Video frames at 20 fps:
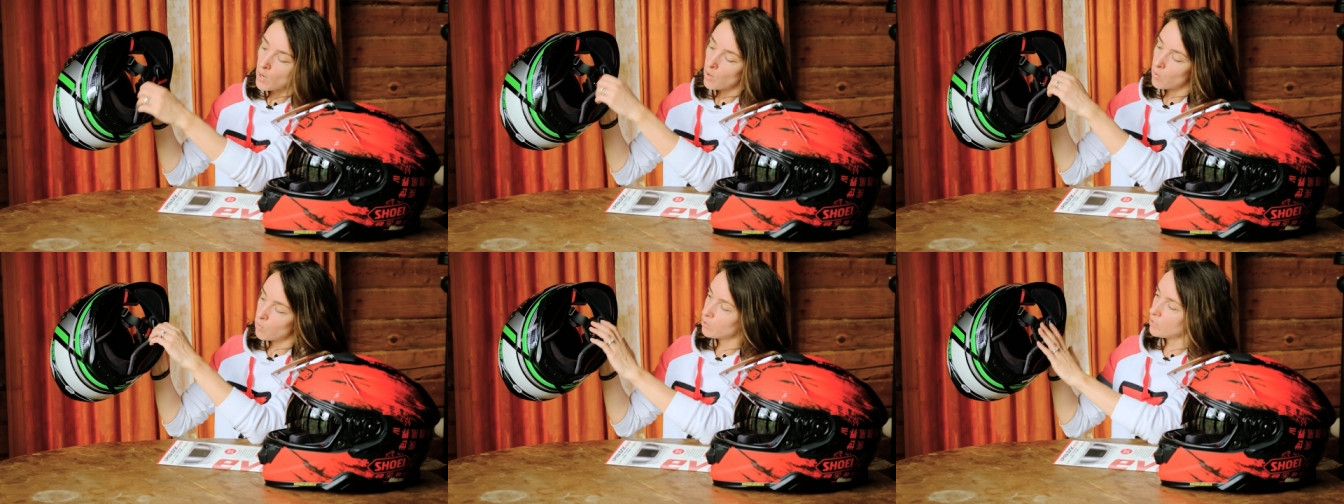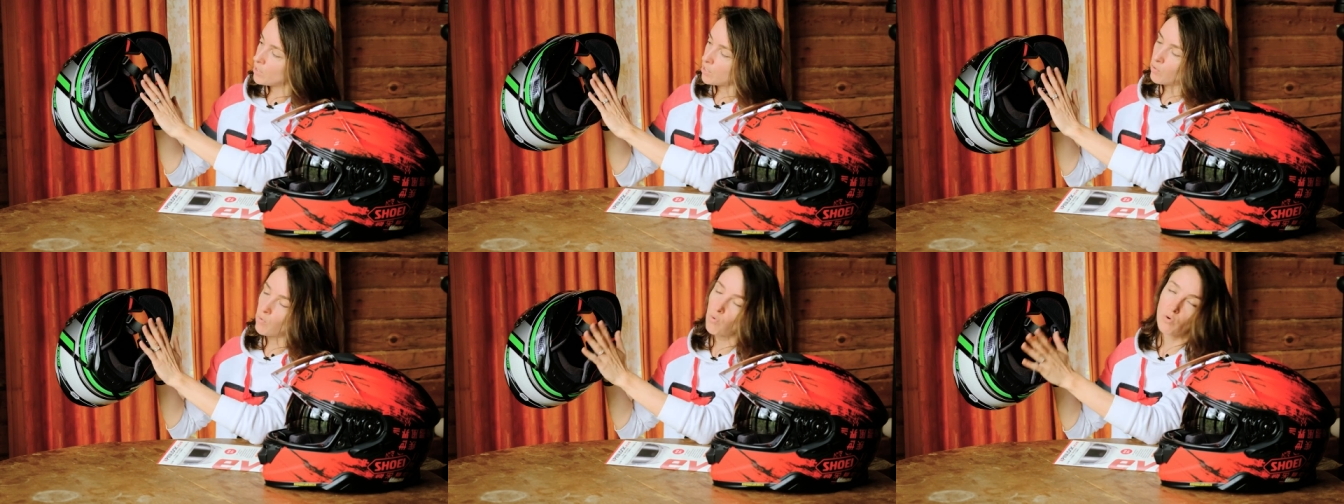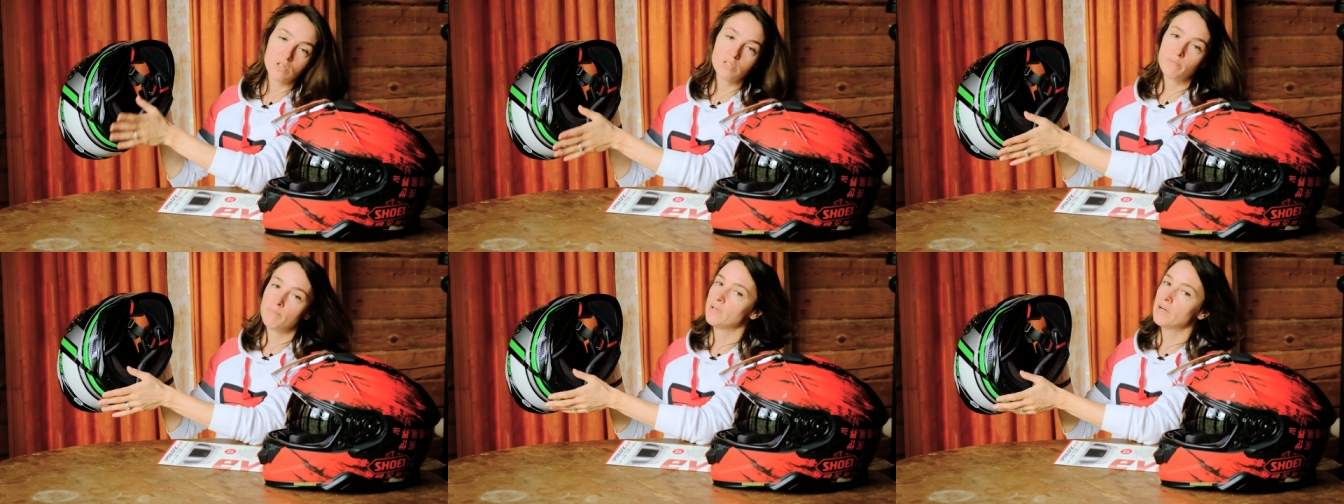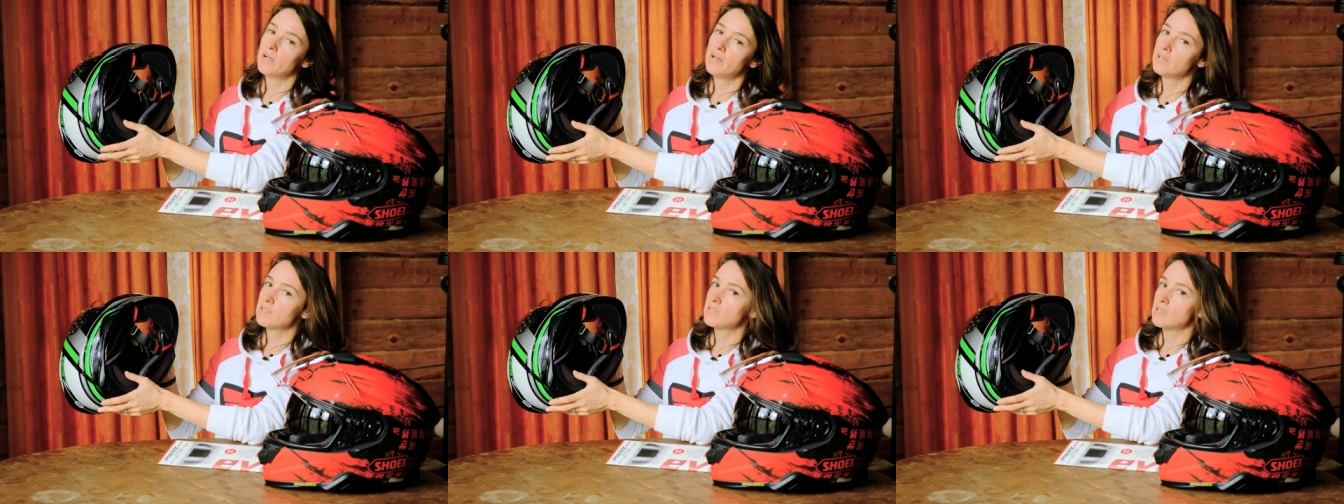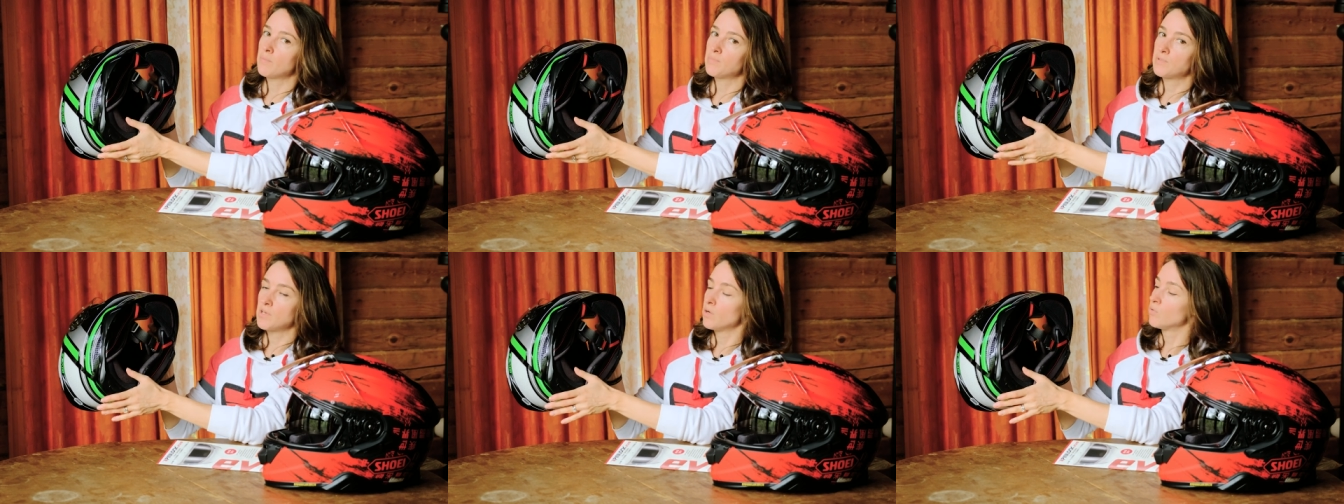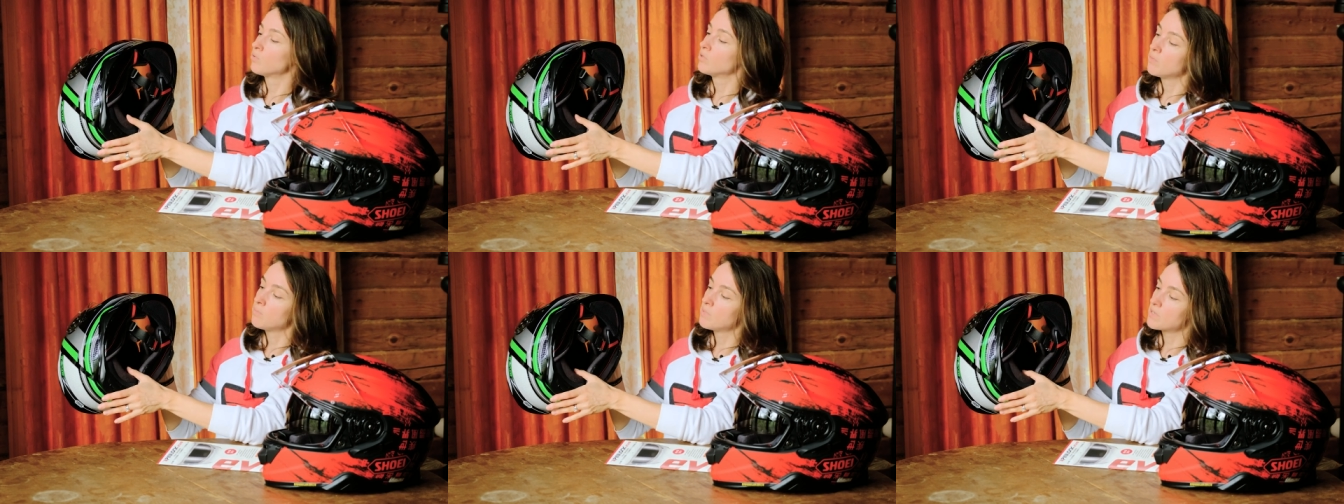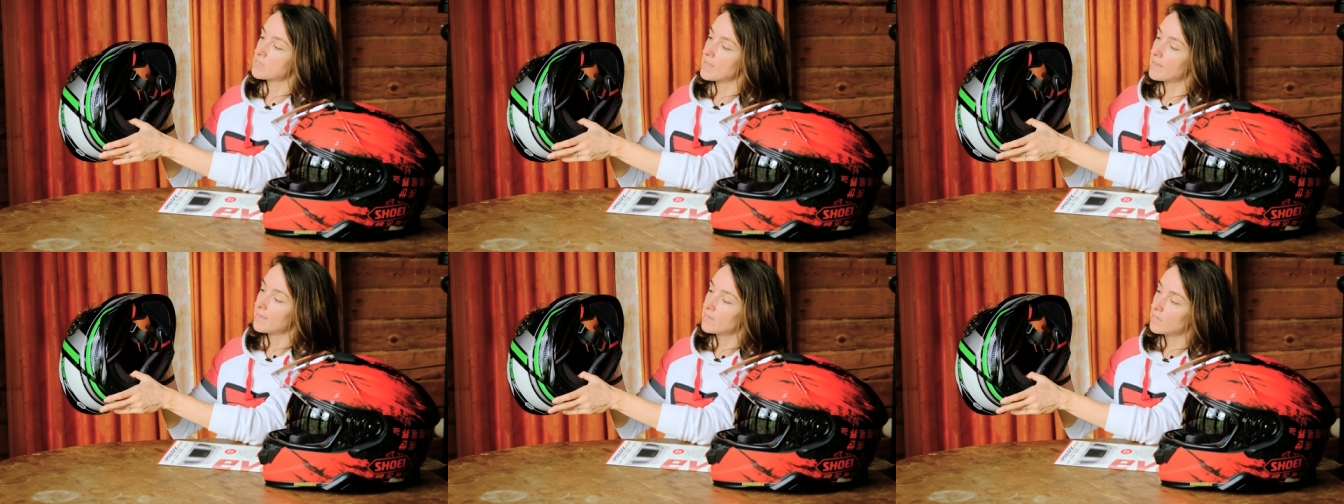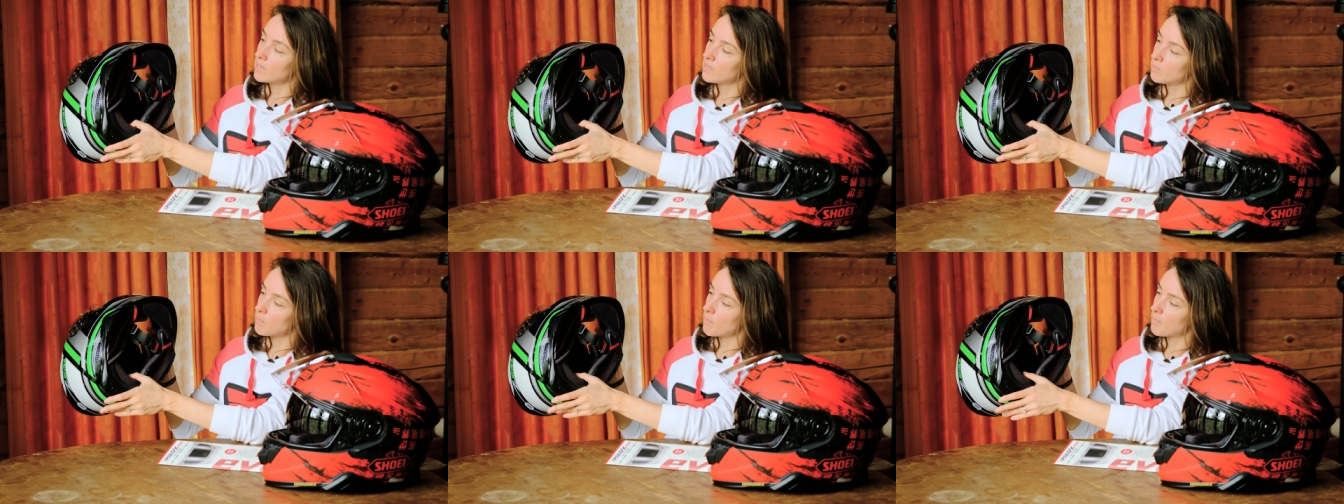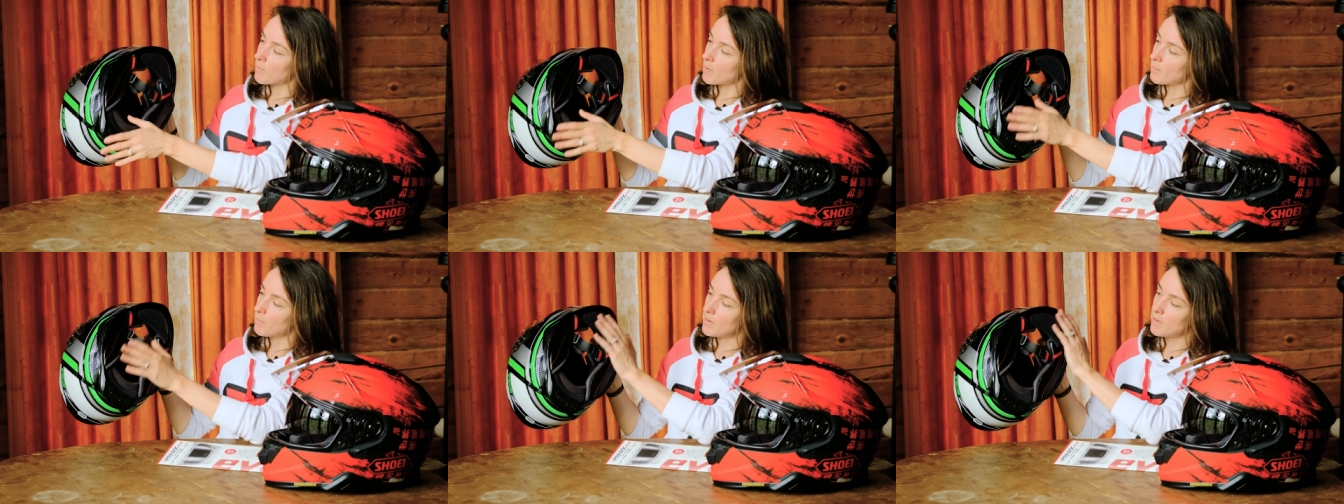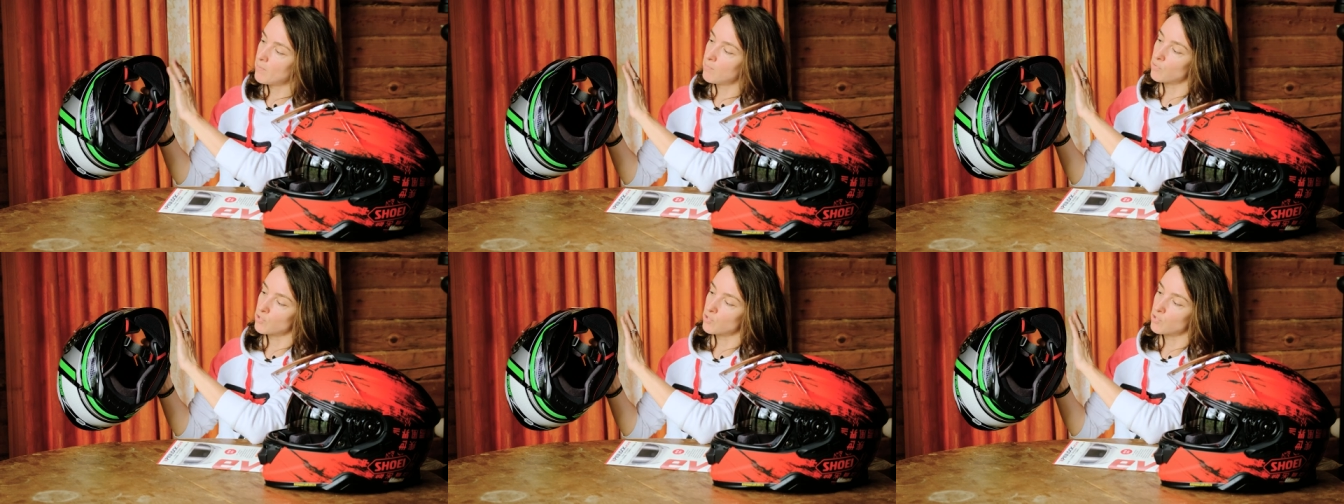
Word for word: он легко разбирается, абсолютно без каких-либо проблем,